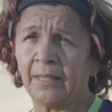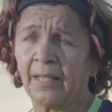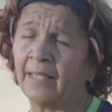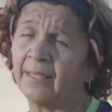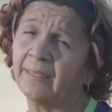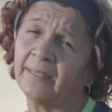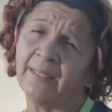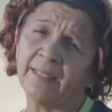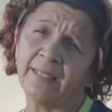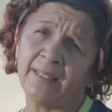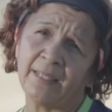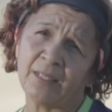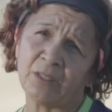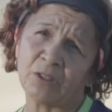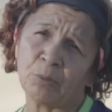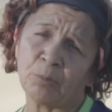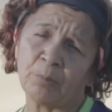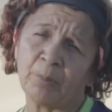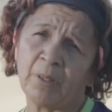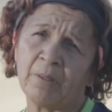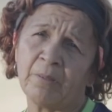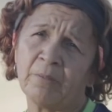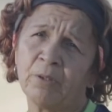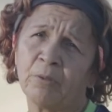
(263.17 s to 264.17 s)
antes de eso,
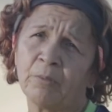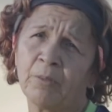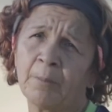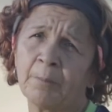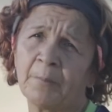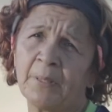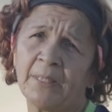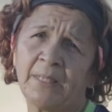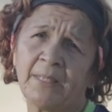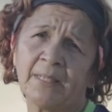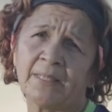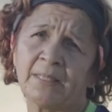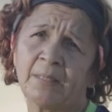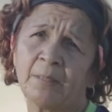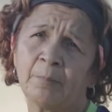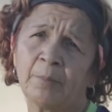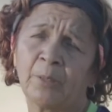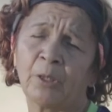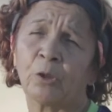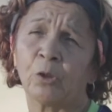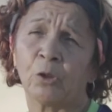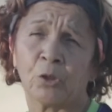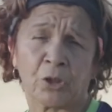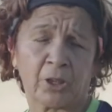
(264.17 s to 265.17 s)
previo, obviamente,
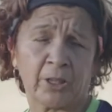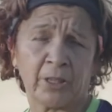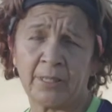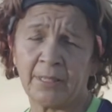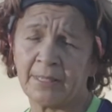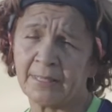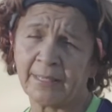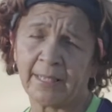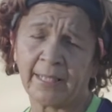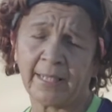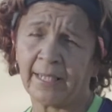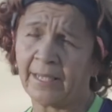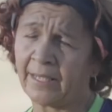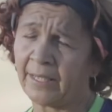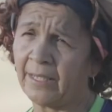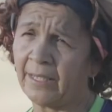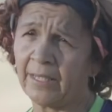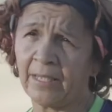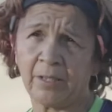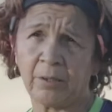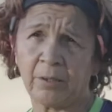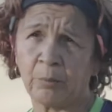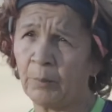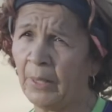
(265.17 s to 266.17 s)
siempre corrí, hice
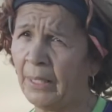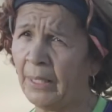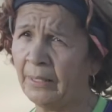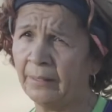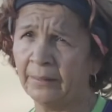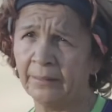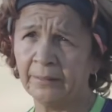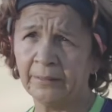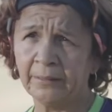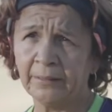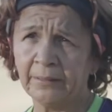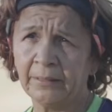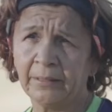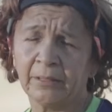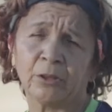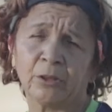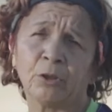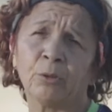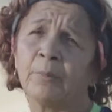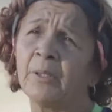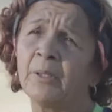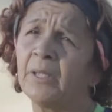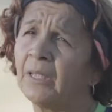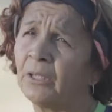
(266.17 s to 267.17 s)
carreras igual,
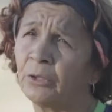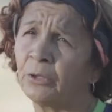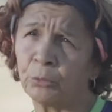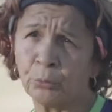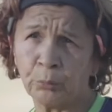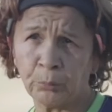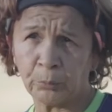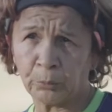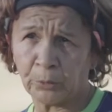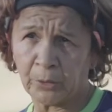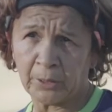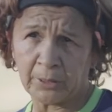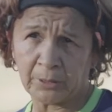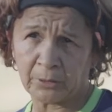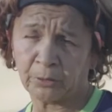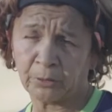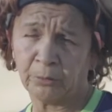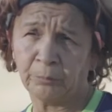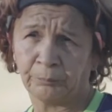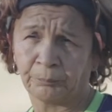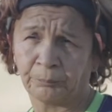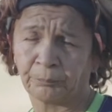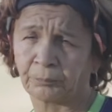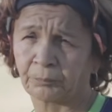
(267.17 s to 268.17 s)
no me detuvo
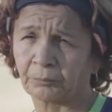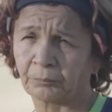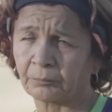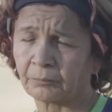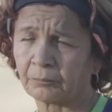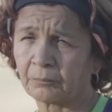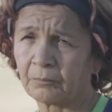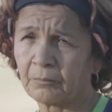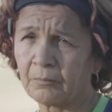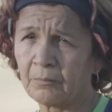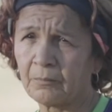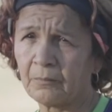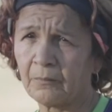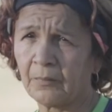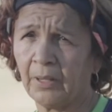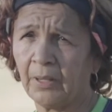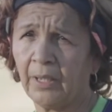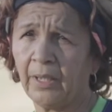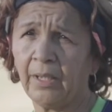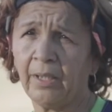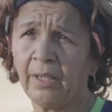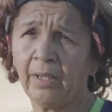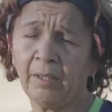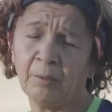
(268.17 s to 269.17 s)
eso.
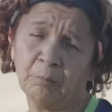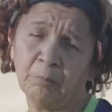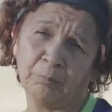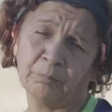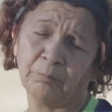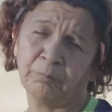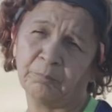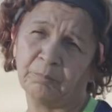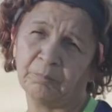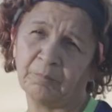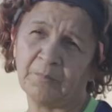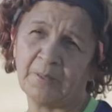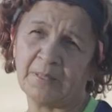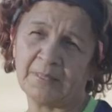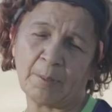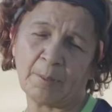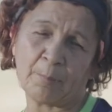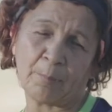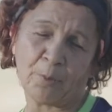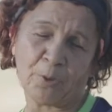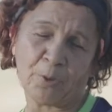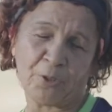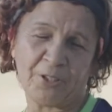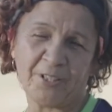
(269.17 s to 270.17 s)
Eh,
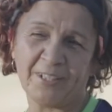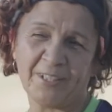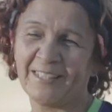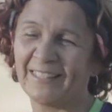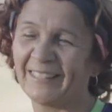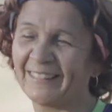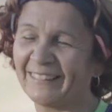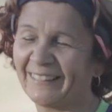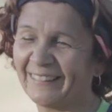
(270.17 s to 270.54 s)
hice podio